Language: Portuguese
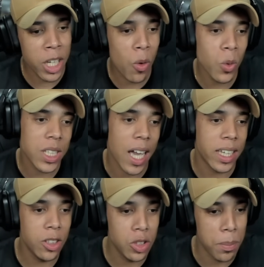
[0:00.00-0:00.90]
e com um
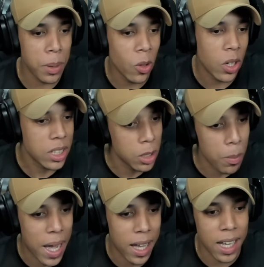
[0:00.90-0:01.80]
saquinho de pílulas
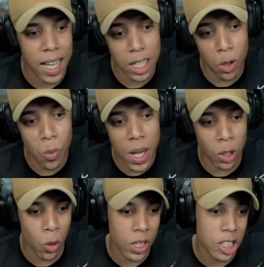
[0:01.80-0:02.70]
não marcada, uma
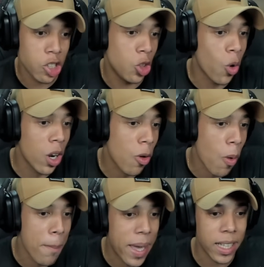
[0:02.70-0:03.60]
nota de dólar
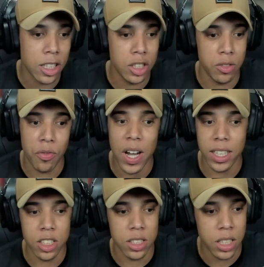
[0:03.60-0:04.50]
coberta de
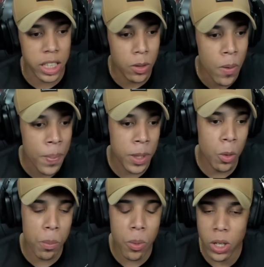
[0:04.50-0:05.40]
farinha de trigo e
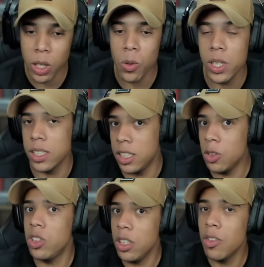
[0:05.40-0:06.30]
um bong com
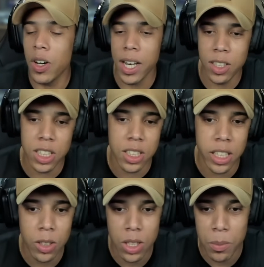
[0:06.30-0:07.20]
resíduo de farinha de
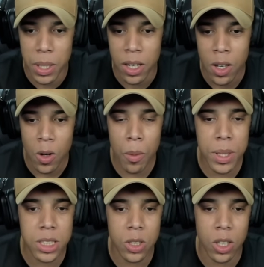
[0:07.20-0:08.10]
trigo também. Ô,
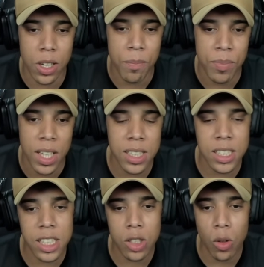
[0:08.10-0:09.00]
minha senhora,
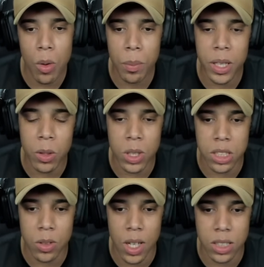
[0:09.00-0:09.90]
desse jeito só complicou a
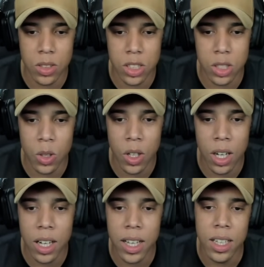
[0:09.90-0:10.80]
situação da
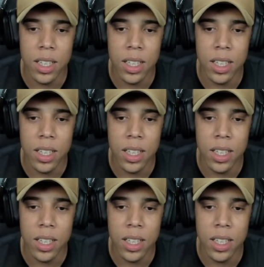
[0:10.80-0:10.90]
senhora, né?